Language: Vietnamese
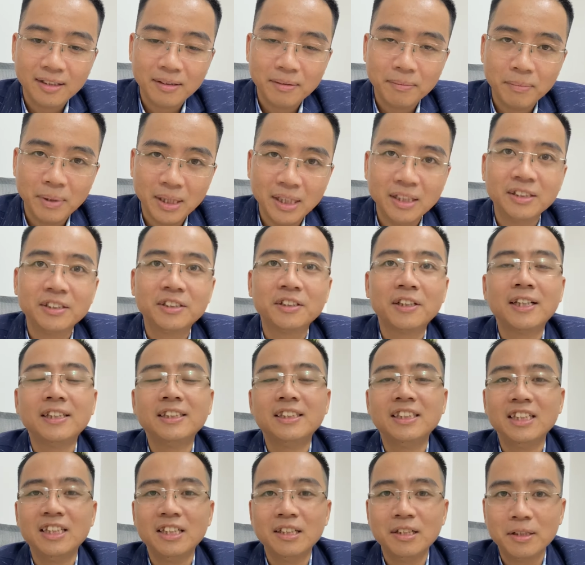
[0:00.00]
mở cho anh
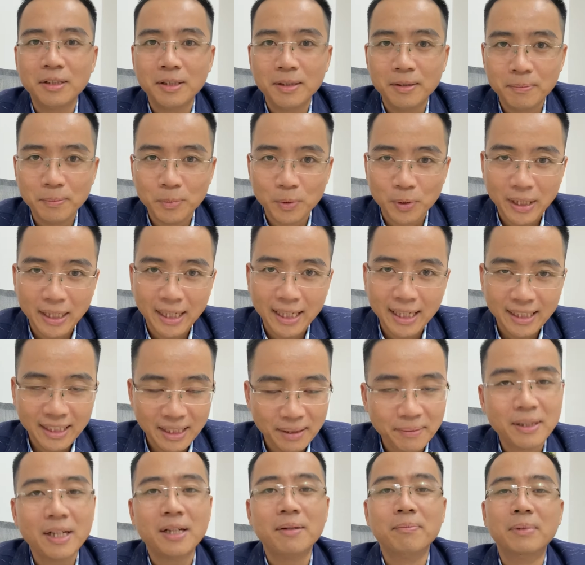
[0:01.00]
chị một cái cách
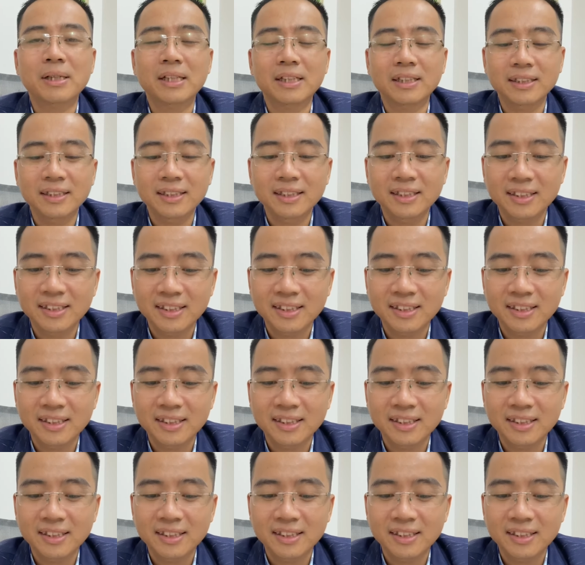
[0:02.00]
tiếp cận mới